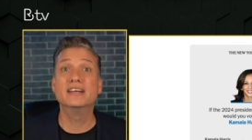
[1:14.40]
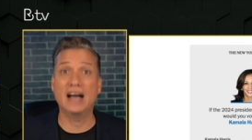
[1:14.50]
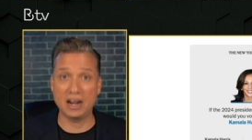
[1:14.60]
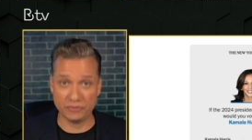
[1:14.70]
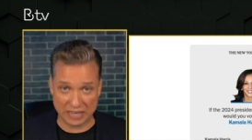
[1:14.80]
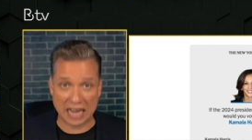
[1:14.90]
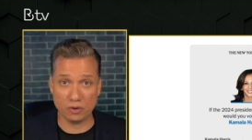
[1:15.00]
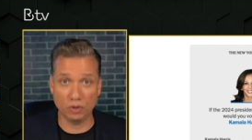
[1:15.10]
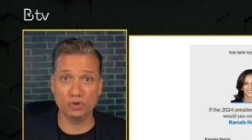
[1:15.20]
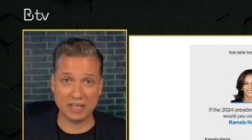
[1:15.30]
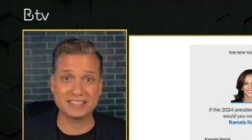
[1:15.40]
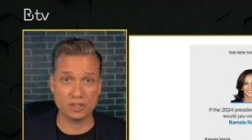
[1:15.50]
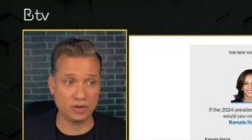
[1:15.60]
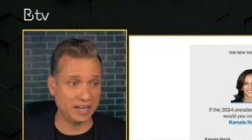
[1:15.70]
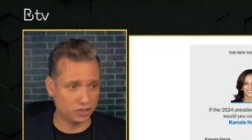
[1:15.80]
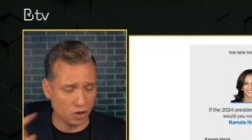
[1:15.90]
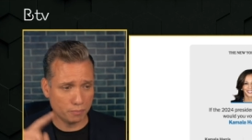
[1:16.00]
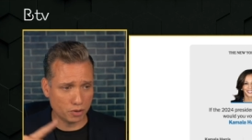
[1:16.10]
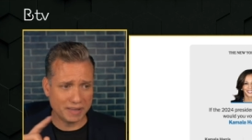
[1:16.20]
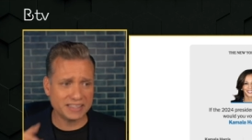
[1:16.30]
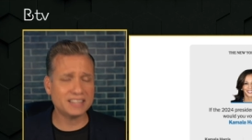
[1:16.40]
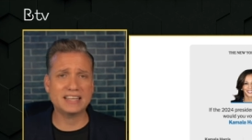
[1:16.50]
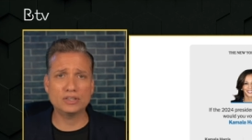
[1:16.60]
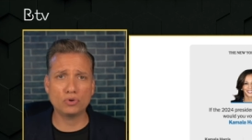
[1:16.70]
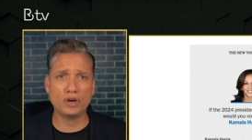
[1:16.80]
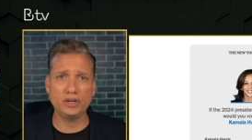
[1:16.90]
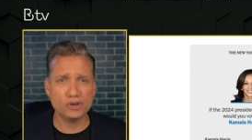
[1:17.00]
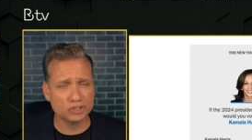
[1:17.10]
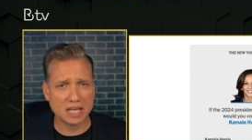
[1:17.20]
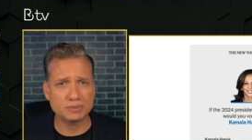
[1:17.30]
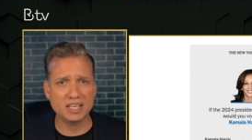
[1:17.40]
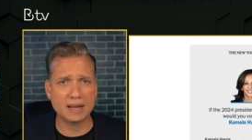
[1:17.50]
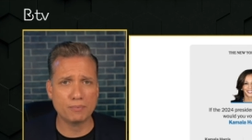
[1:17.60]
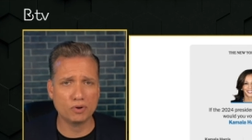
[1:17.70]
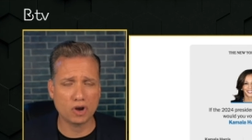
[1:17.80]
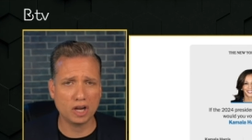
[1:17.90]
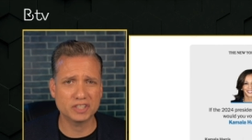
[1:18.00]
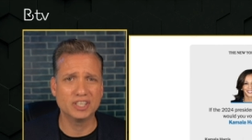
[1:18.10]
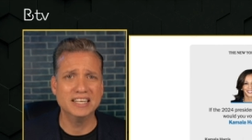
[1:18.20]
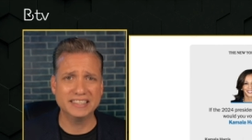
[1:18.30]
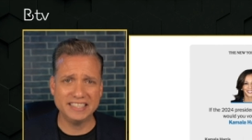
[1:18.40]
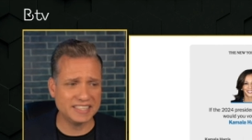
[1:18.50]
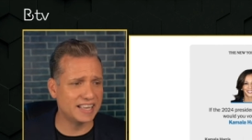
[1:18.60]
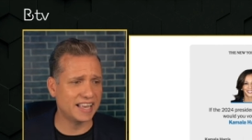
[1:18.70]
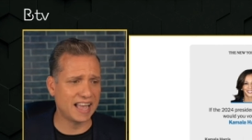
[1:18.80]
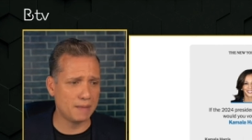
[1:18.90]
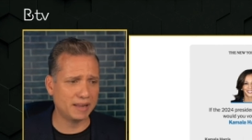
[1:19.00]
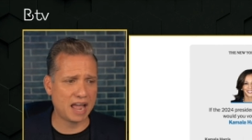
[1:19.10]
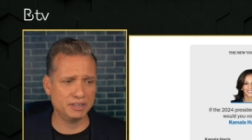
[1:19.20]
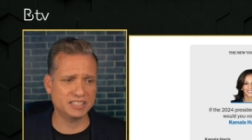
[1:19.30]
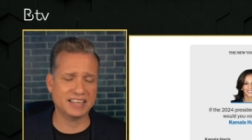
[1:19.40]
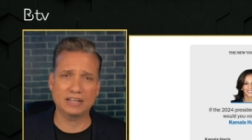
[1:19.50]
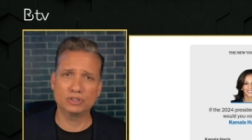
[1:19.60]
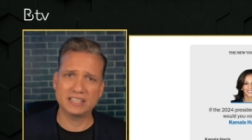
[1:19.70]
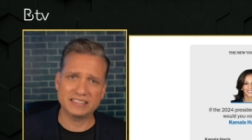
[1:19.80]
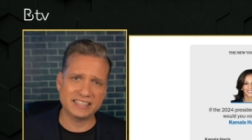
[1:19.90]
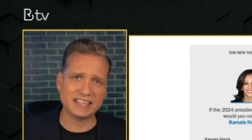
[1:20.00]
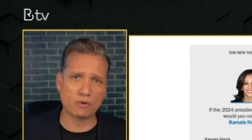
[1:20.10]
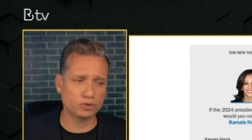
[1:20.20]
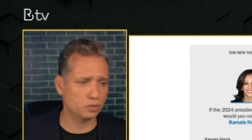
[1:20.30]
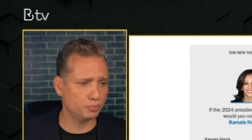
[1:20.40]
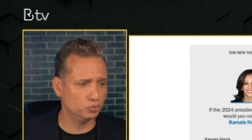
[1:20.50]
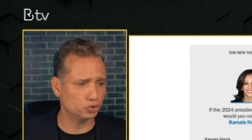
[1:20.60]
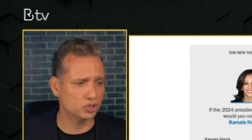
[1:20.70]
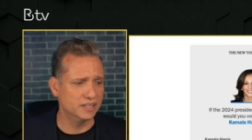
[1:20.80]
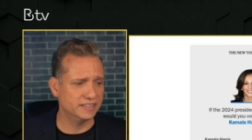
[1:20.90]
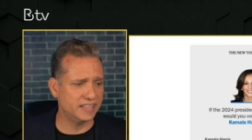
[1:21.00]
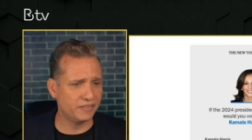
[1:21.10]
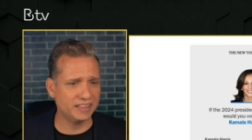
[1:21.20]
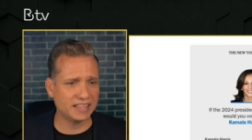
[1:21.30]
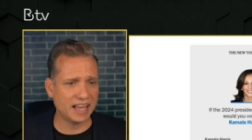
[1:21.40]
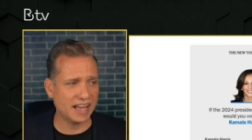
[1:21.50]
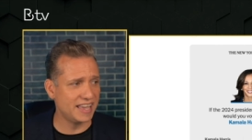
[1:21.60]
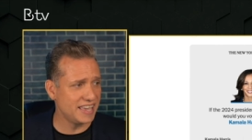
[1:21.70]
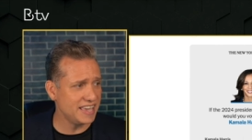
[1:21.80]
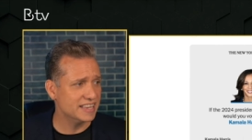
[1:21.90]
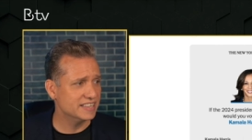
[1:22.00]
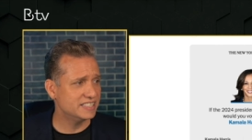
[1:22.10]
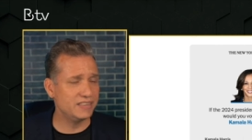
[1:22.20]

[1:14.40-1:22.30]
al final, cuando ya se dio la elección. Pero mientras tanto, el New York Times y Siena College dicen que Kamala Harris está ganando entre 3 a 4 puntos de ventaja. Y si